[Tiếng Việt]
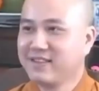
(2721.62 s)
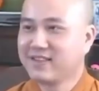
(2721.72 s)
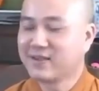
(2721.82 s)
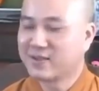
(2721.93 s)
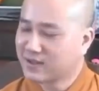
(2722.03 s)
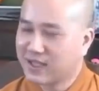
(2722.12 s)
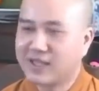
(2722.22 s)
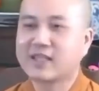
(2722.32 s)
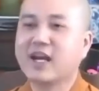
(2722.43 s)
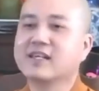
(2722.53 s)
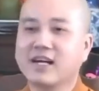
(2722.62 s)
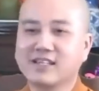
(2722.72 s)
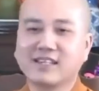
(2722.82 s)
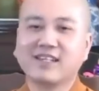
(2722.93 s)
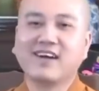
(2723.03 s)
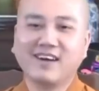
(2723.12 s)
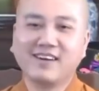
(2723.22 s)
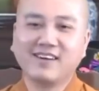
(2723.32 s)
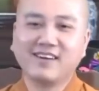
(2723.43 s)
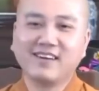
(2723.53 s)
cho nên cẩn thận cái đó
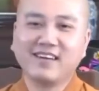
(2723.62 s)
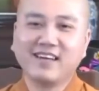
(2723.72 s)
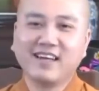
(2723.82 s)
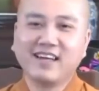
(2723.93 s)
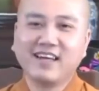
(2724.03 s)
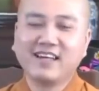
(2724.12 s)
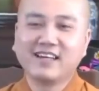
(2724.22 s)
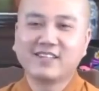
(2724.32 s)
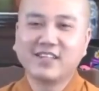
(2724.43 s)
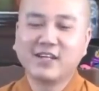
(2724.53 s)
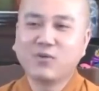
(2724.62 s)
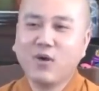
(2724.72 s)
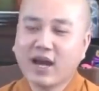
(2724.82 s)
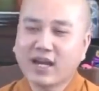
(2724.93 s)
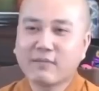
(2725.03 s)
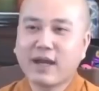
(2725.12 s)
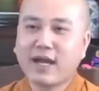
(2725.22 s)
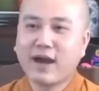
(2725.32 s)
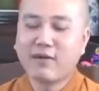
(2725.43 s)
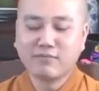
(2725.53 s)
cho nên qua cái bài
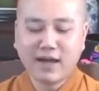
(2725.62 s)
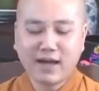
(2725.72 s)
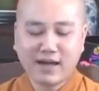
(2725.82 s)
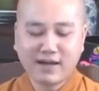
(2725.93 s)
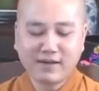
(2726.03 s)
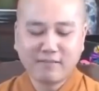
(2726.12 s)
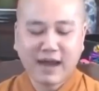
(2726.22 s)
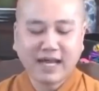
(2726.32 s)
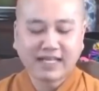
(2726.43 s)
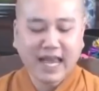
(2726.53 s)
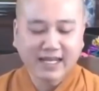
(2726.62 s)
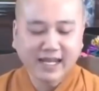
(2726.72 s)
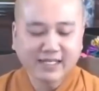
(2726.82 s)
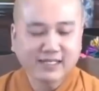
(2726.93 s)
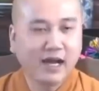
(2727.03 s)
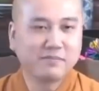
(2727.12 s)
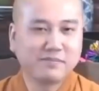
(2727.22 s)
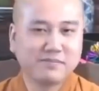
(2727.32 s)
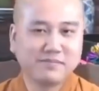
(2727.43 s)
học mà bà già đánh cọp